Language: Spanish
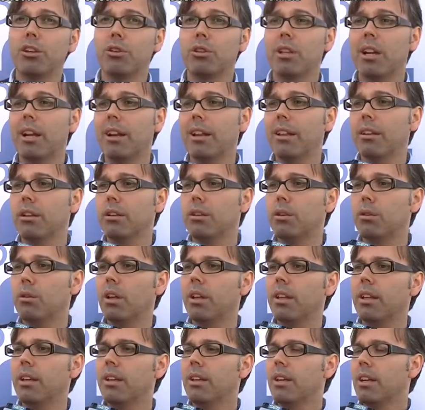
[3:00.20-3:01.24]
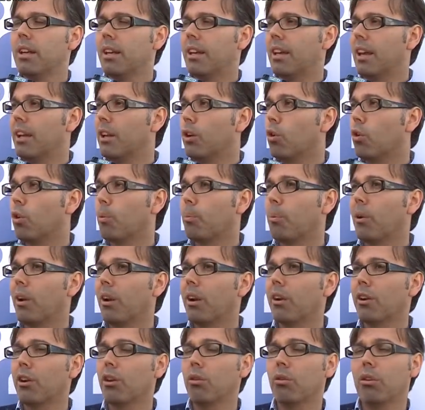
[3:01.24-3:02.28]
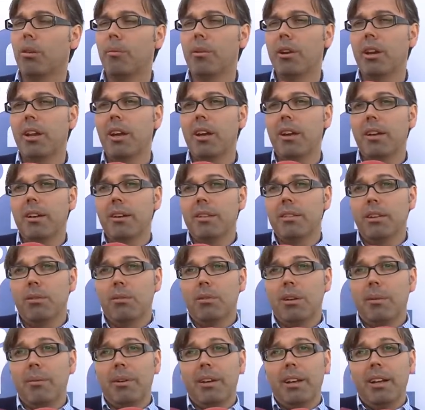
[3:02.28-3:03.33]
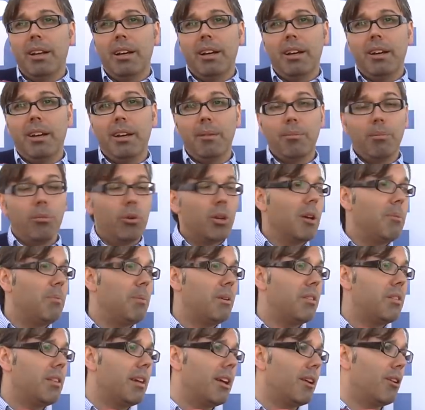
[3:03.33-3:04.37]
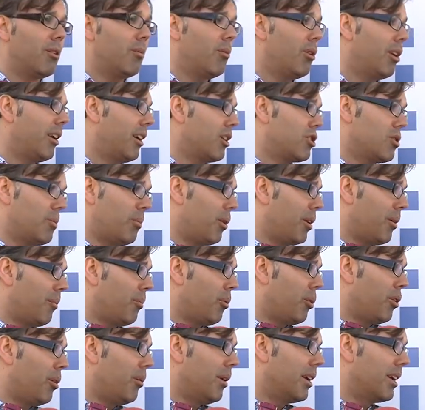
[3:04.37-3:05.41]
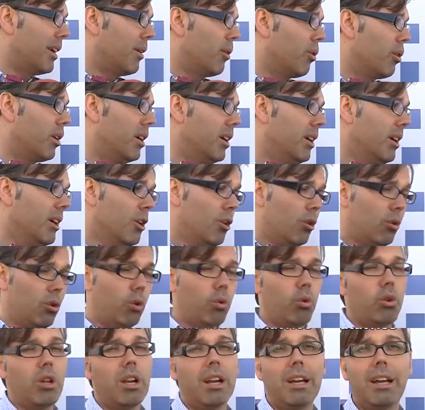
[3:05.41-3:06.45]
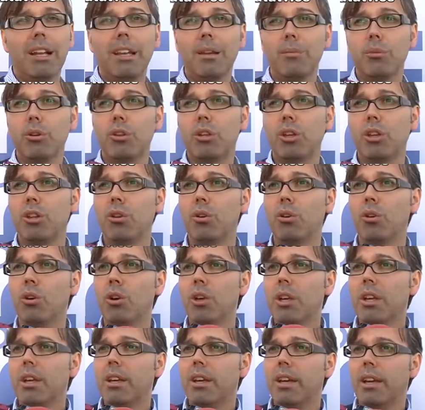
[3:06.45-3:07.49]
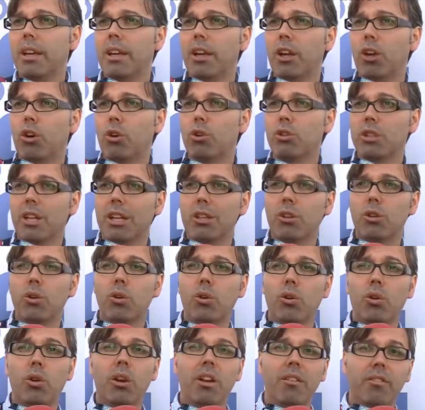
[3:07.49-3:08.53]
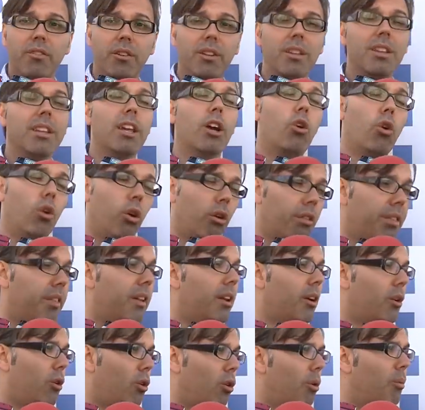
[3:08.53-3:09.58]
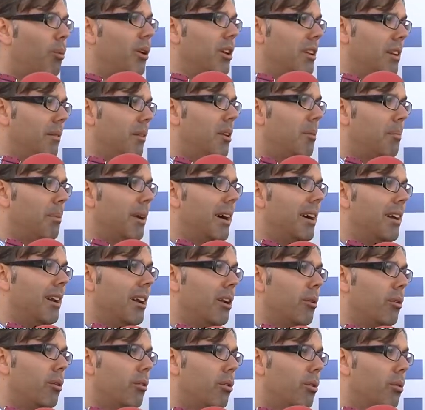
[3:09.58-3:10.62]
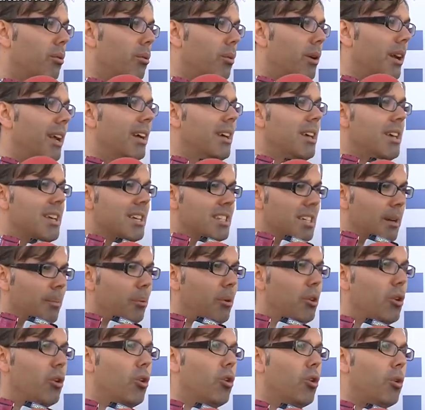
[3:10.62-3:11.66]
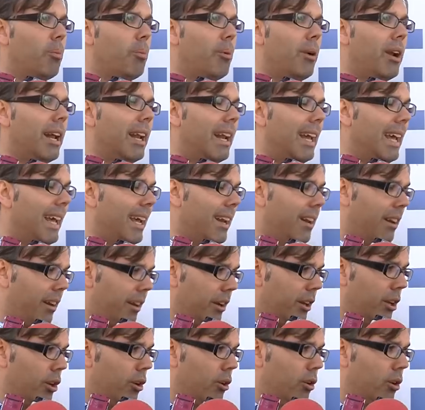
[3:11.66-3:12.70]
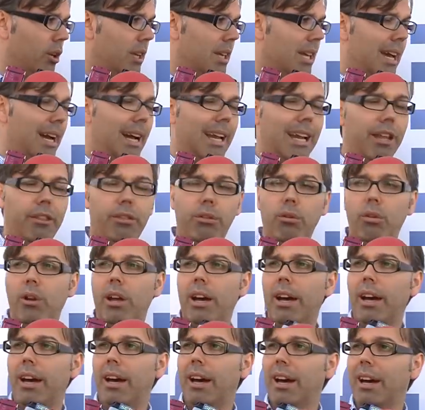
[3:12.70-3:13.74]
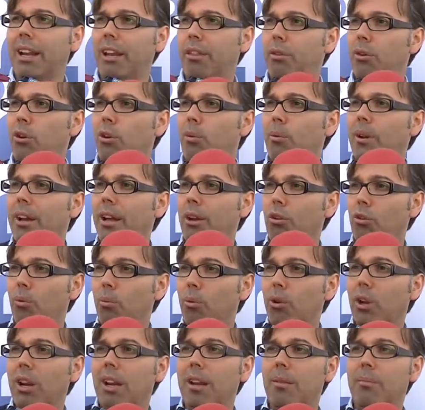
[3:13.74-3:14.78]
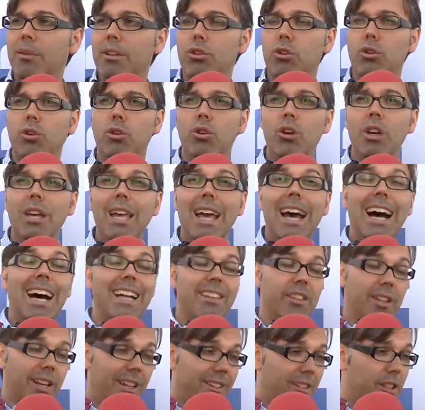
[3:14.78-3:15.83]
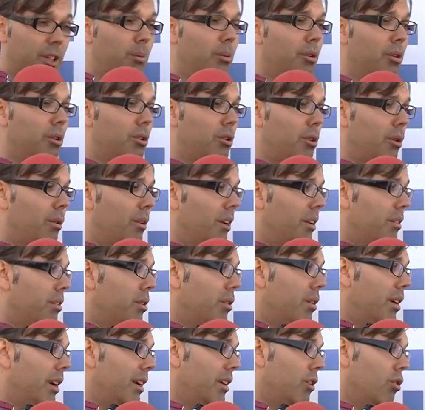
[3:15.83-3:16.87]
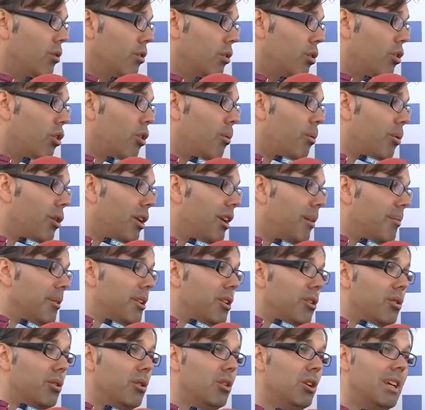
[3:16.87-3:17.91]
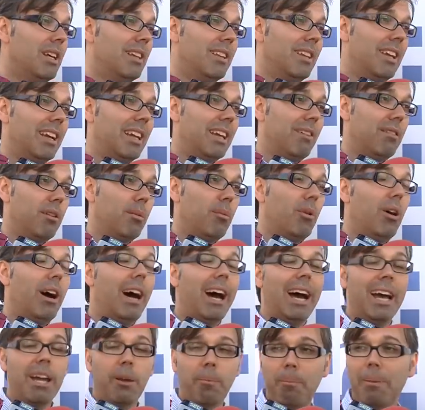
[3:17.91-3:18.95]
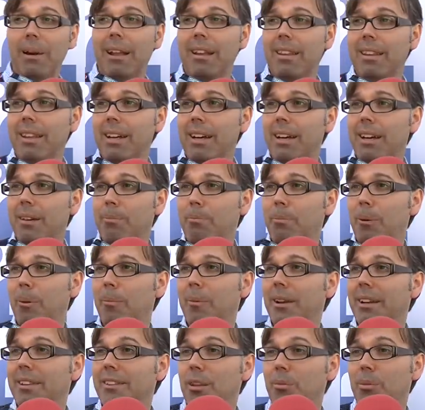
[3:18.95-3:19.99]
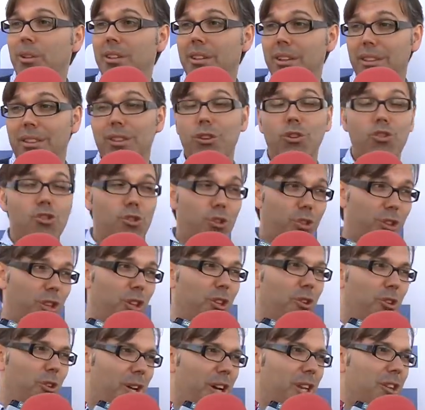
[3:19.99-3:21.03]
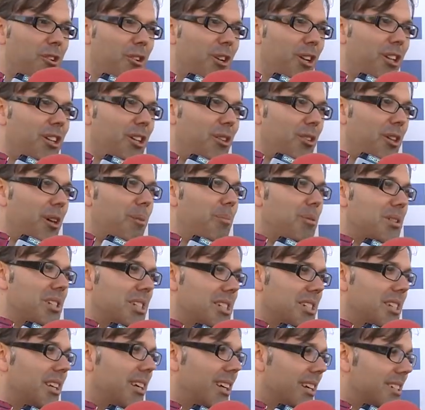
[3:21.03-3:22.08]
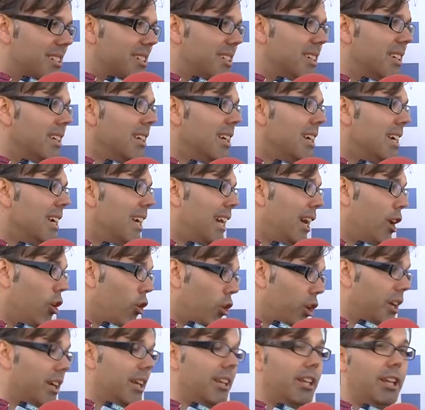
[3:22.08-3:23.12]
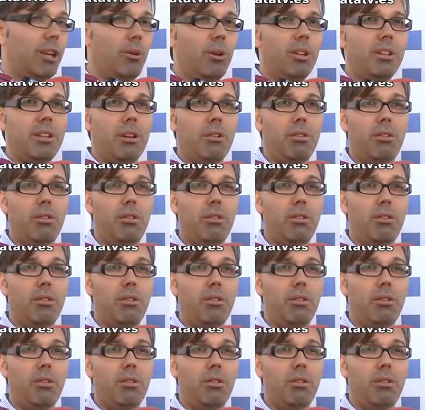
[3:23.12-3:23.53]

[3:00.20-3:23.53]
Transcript: de otras grandes ciudades que han incorporado el río de una manera, de una manera muy especial, como es el caso, por ejemplo, de Valladolid, con cuyo alcalde hemos tenido eh, contactos con el fin de conocer cómo a través del Plan General de Ordenación Urbana se ha podido incorporar el río a la zona, a la zona urbana como un elemento atractivo dentro de la ciudad y no como un elemento del que vimos a espaldas permanentes evidentemente hace 800 años en esta ciudad, pese a ser casi el origen de nuestra